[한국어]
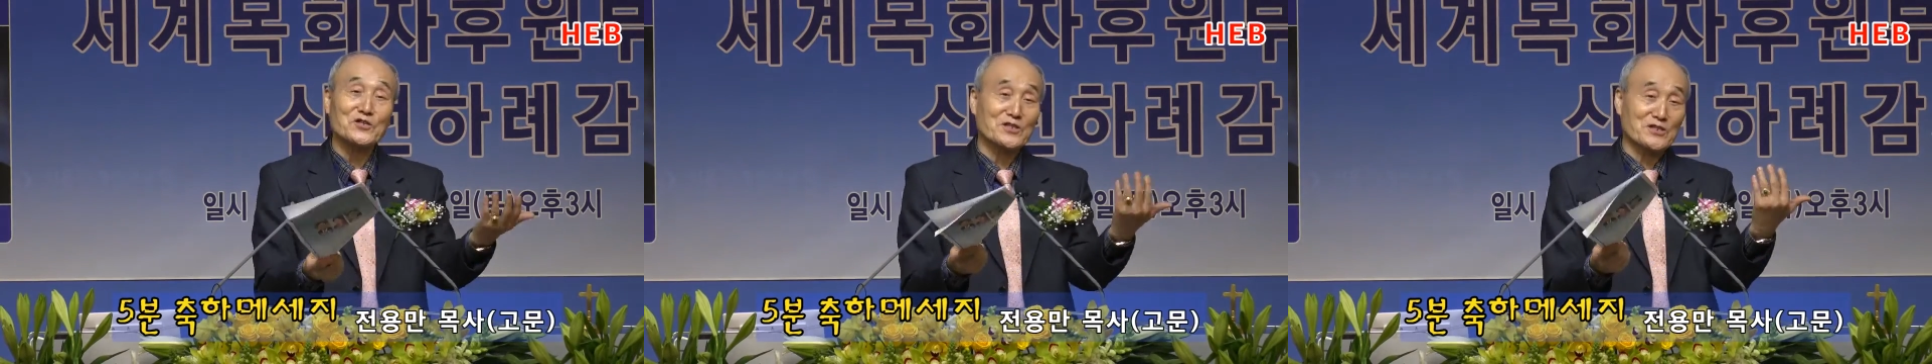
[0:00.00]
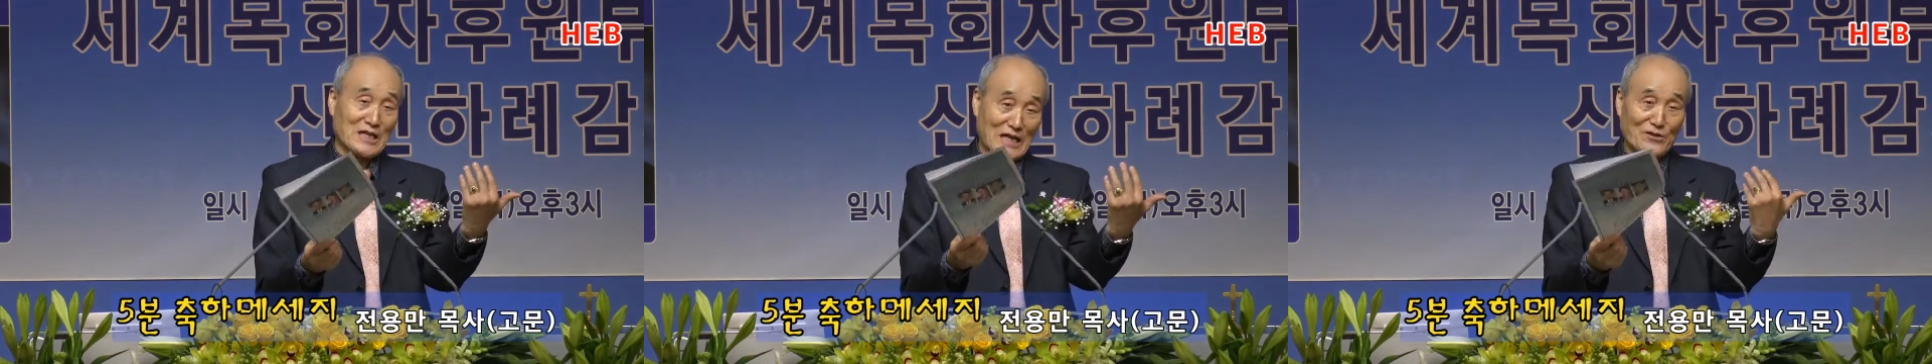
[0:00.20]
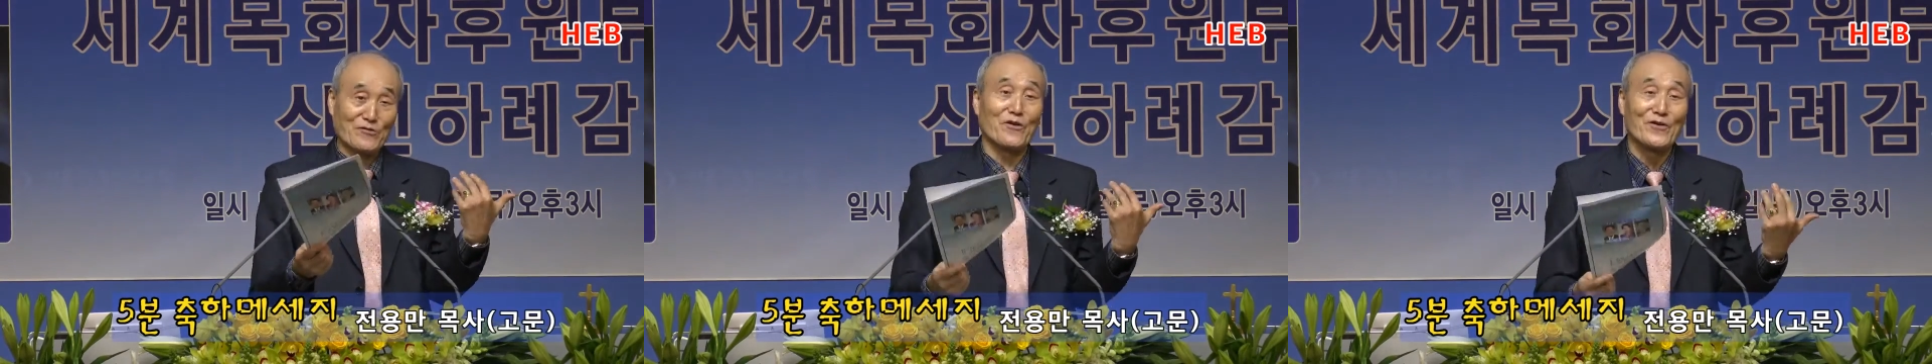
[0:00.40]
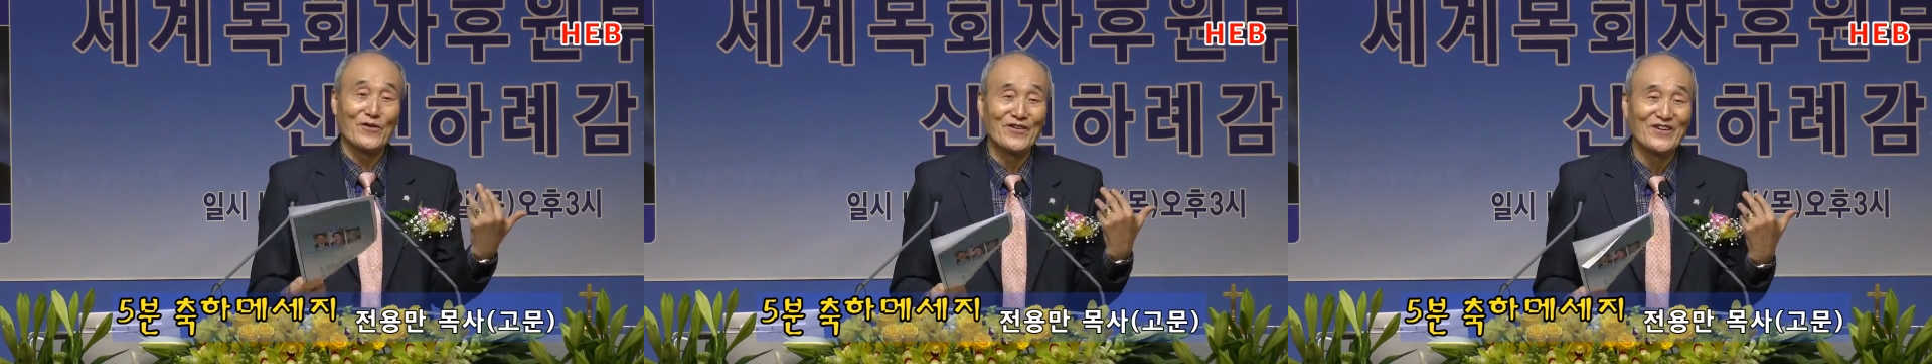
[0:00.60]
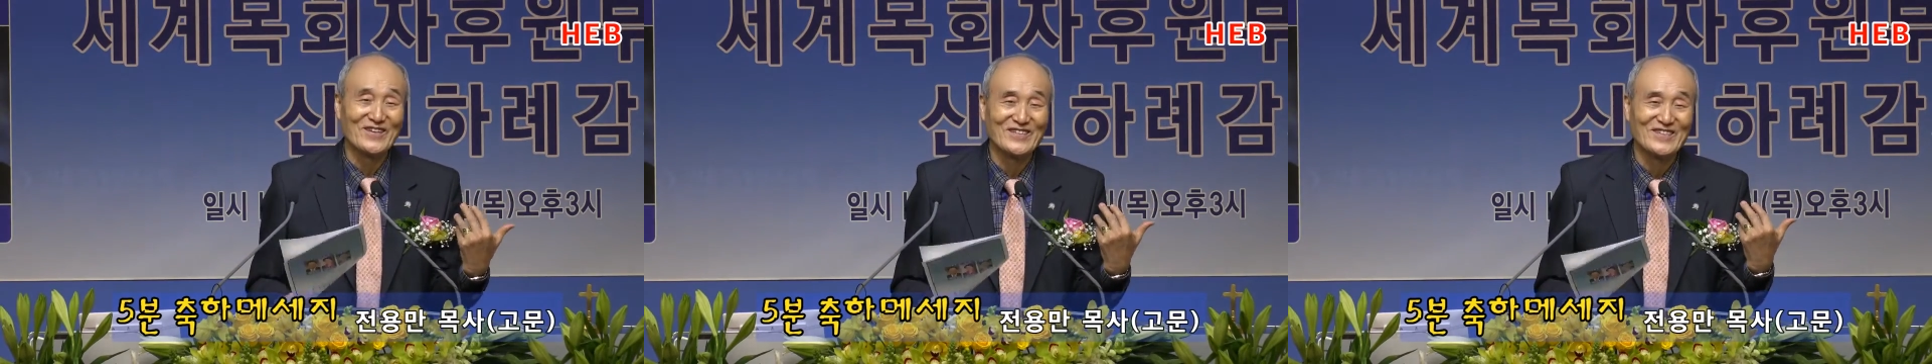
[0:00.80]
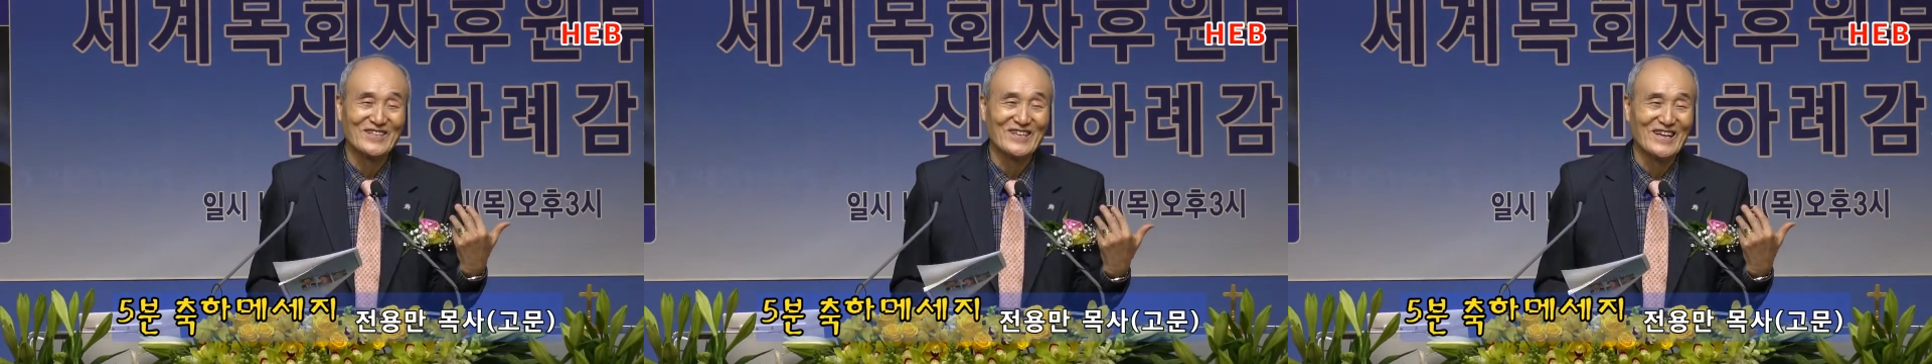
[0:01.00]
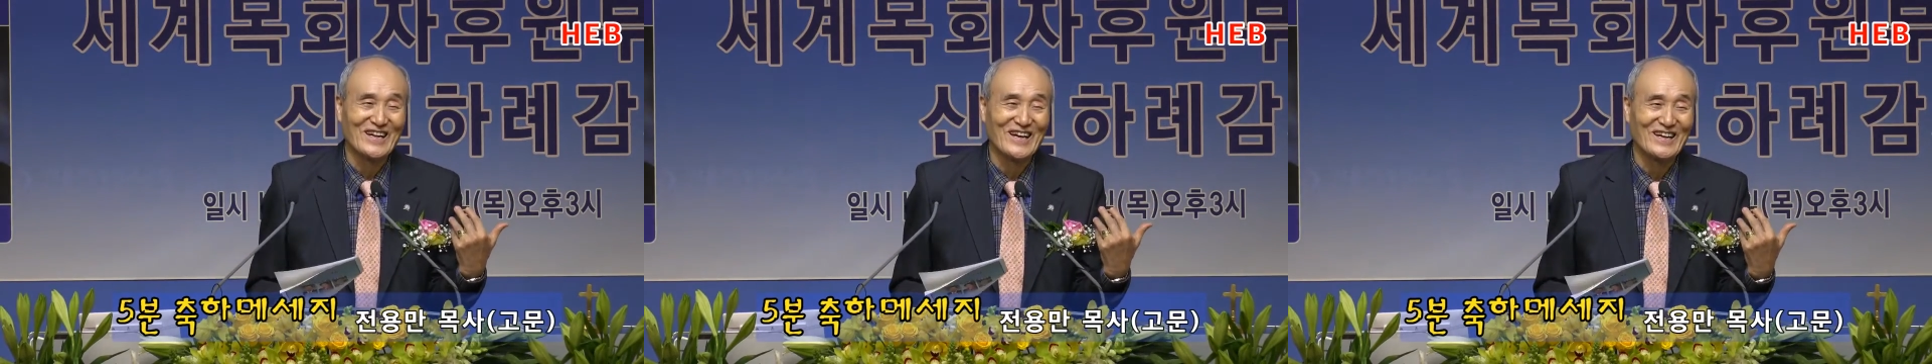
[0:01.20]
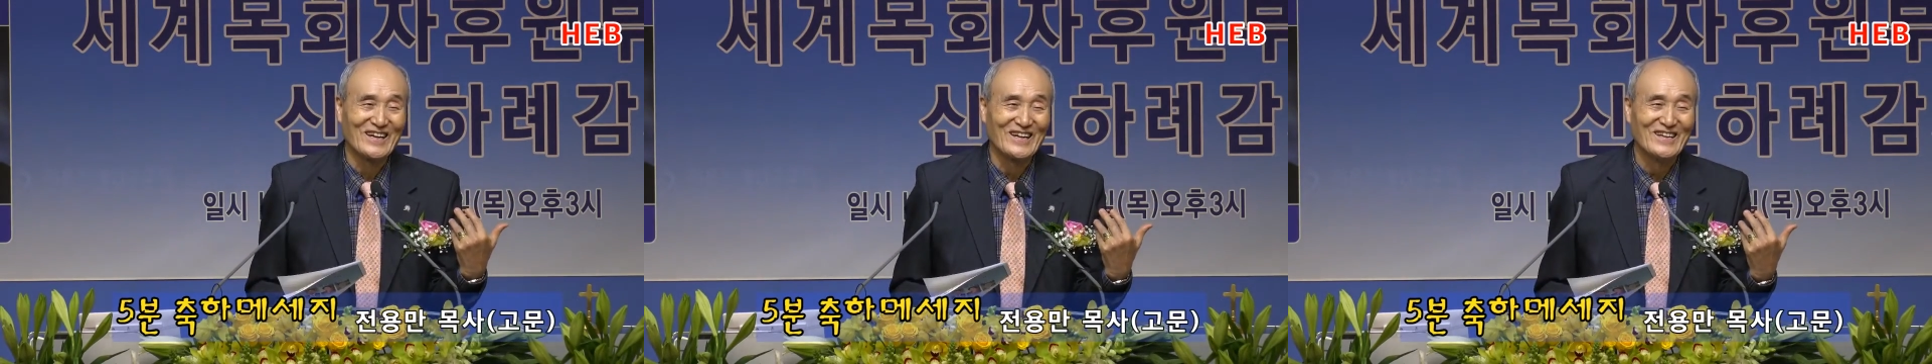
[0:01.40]
잘 되는 거예요
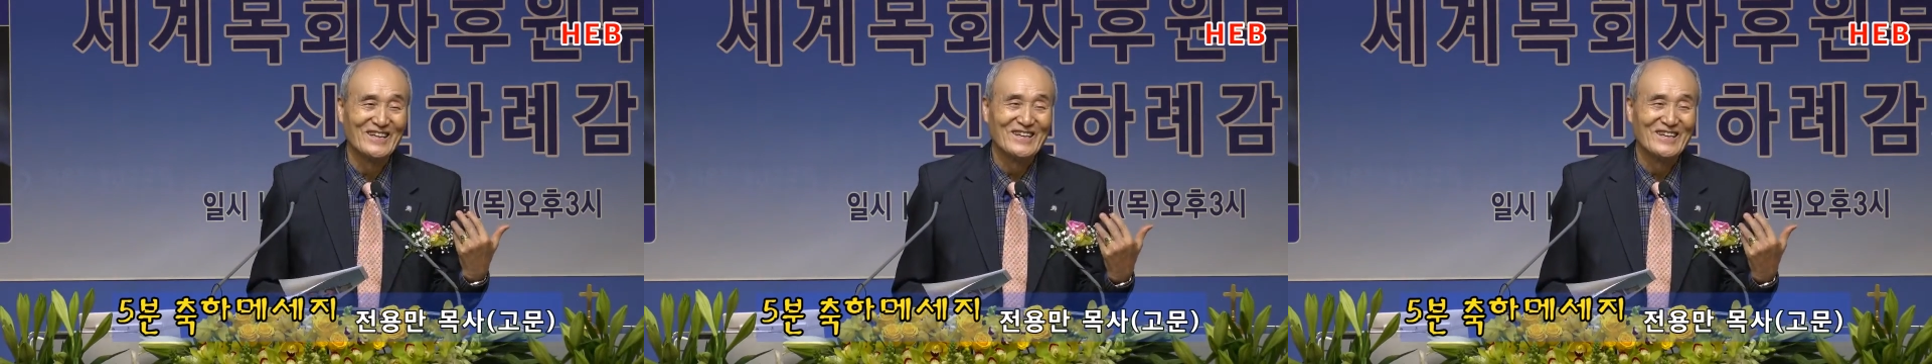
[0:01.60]
그러니까